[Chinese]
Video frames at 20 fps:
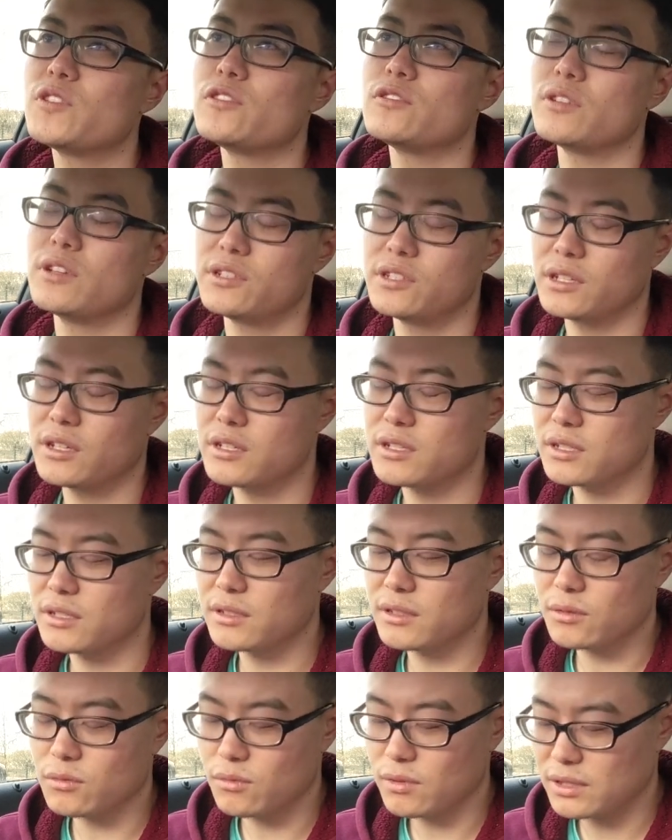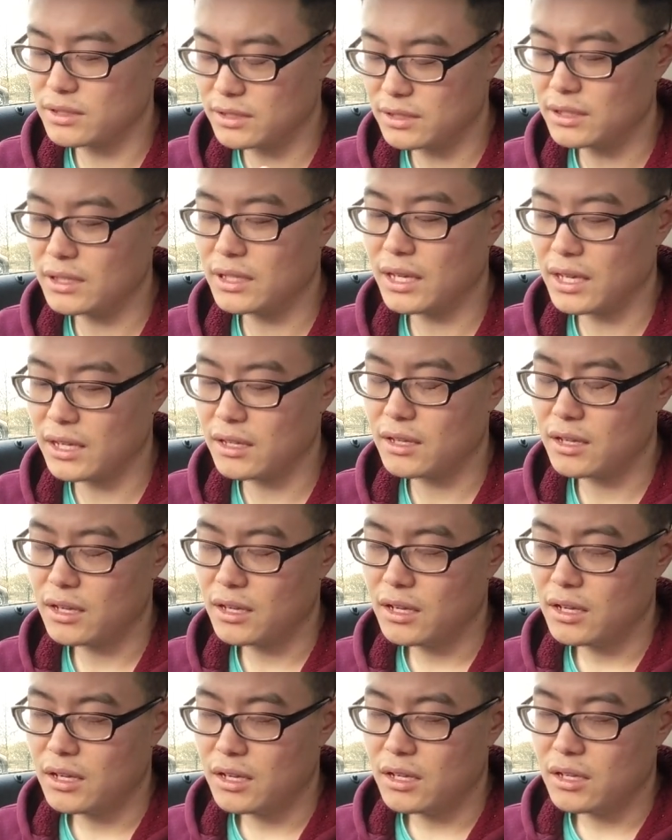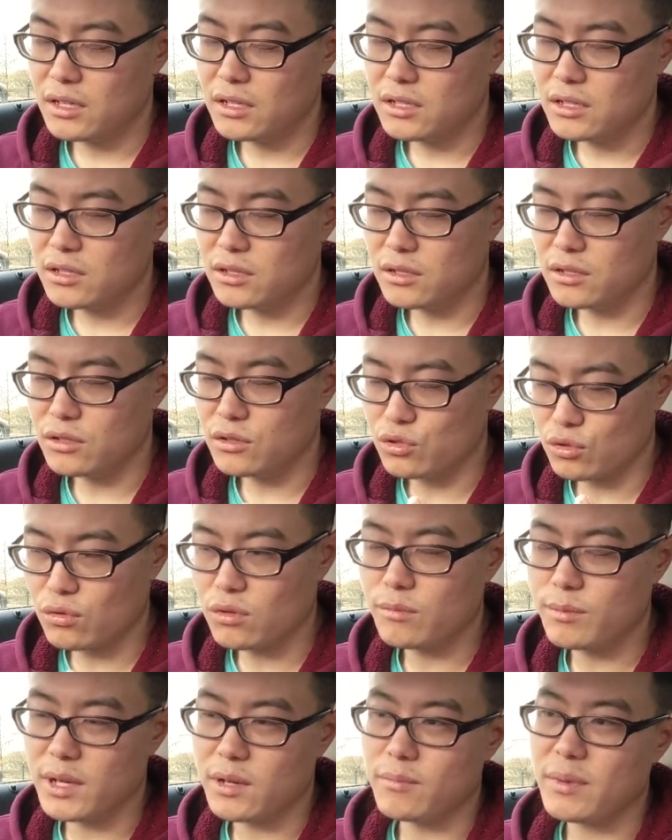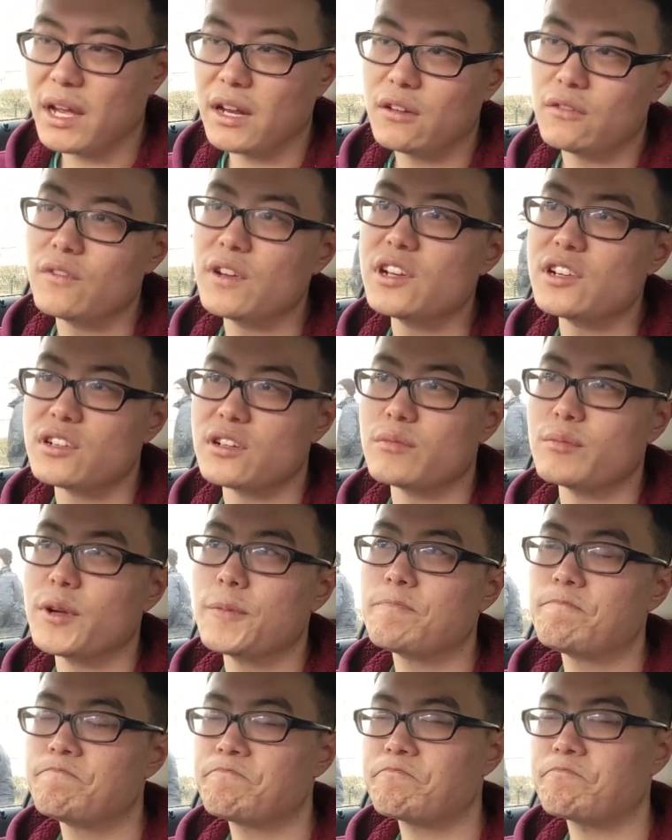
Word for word: 所以这个事情，我今天是终于明白了为什么。